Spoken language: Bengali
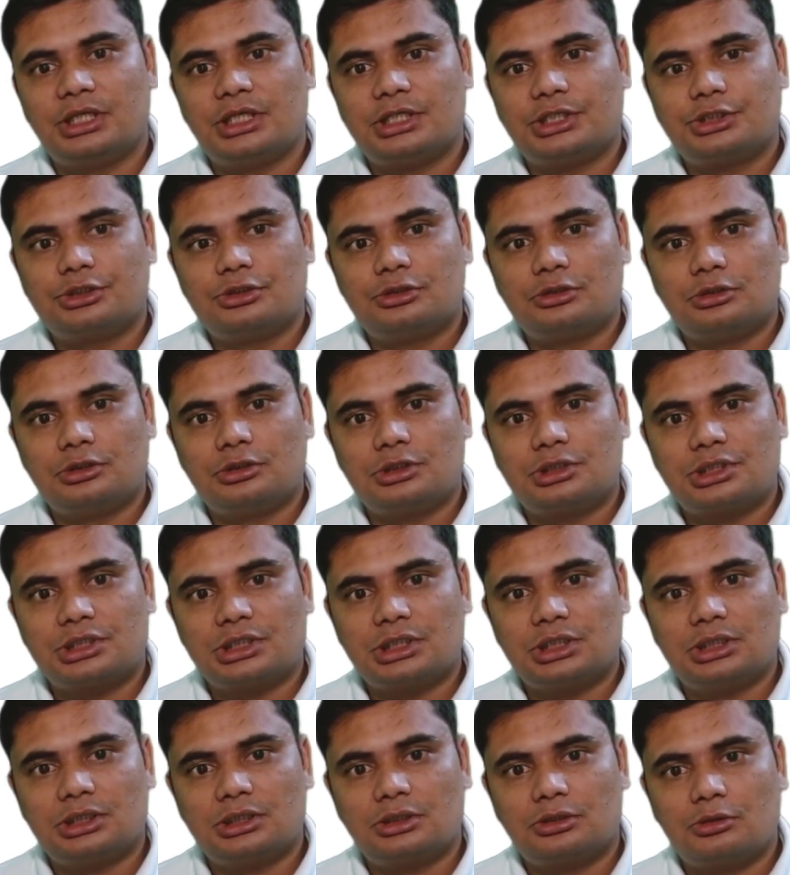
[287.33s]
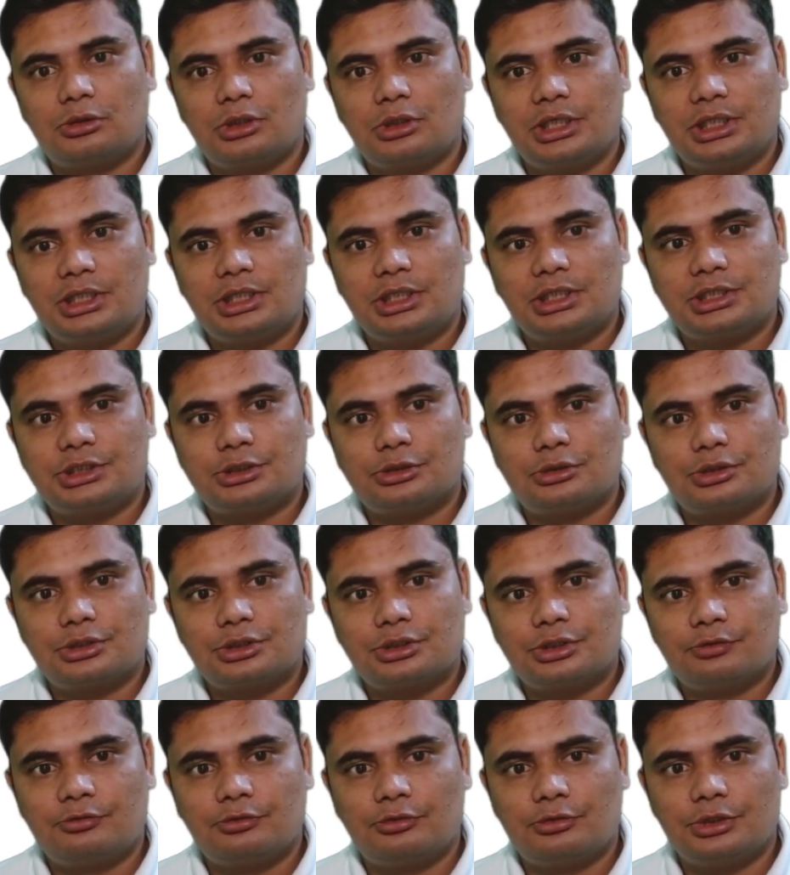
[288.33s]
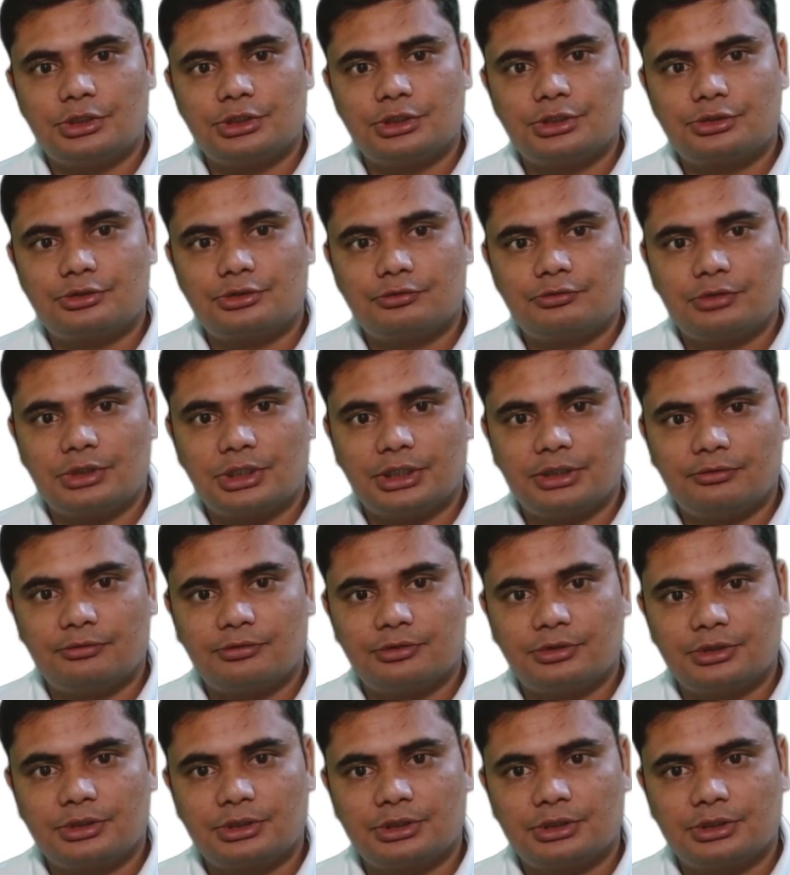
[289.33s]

রেশিও হচ্ছে পয়েন্ট রেশিও হচ্ছে ফোর ইস টু ফাইভ